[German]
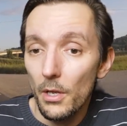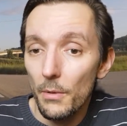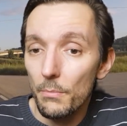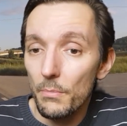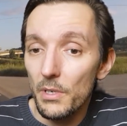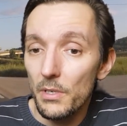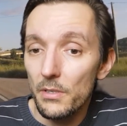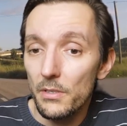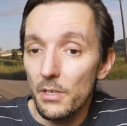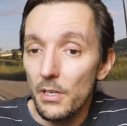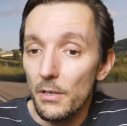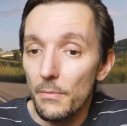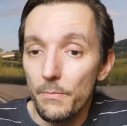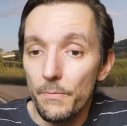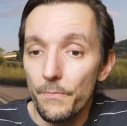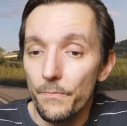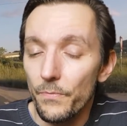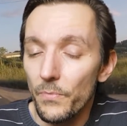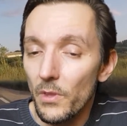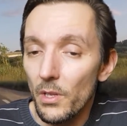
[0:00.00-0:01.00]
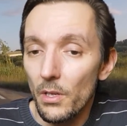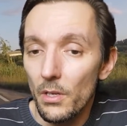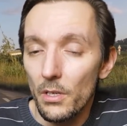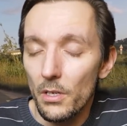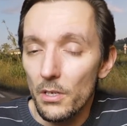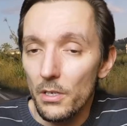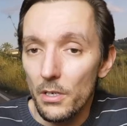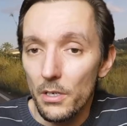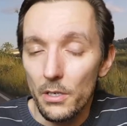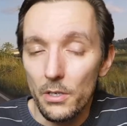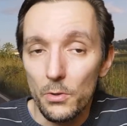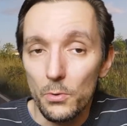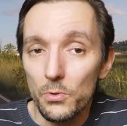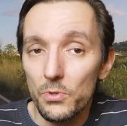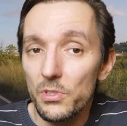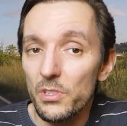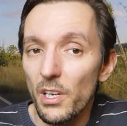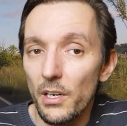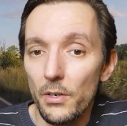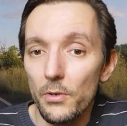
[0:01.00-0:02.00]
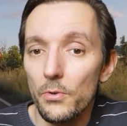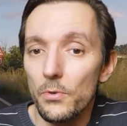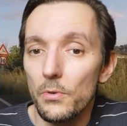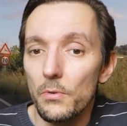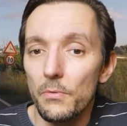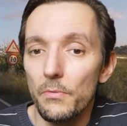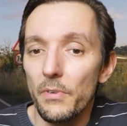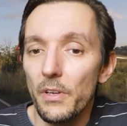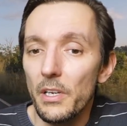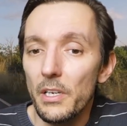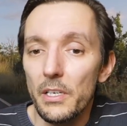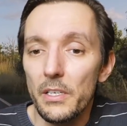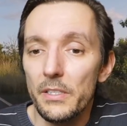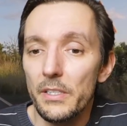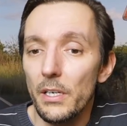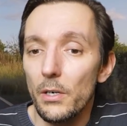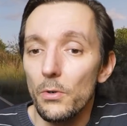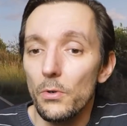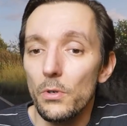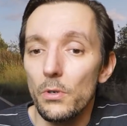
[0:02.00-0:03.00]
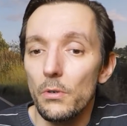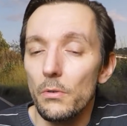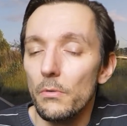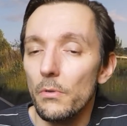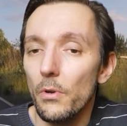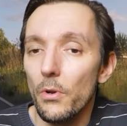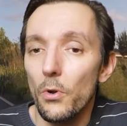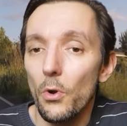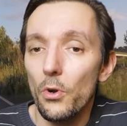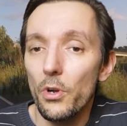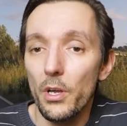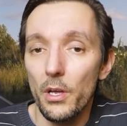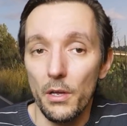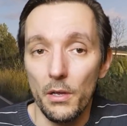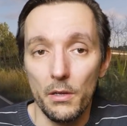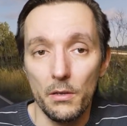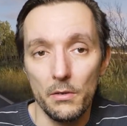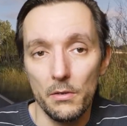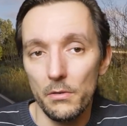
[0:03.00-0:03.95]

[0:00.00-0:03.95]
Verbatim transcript: mit dem äh, großen Akku wäre das auch locker